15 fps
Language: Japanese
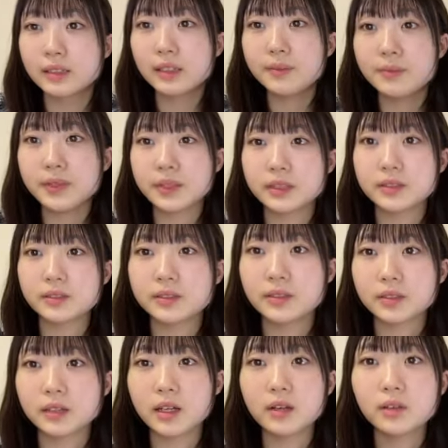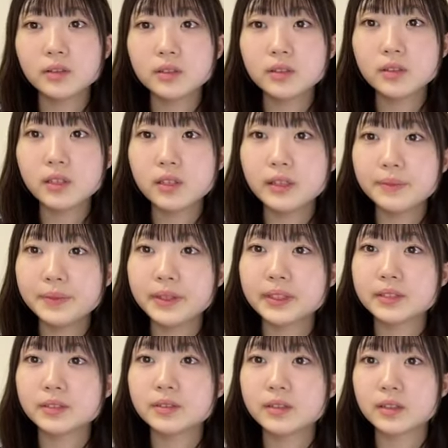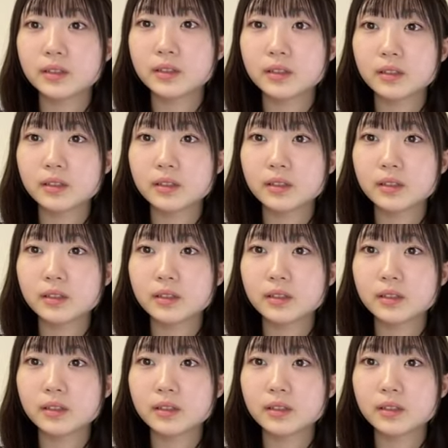雨がすごかったあ本当に雨がすごかっ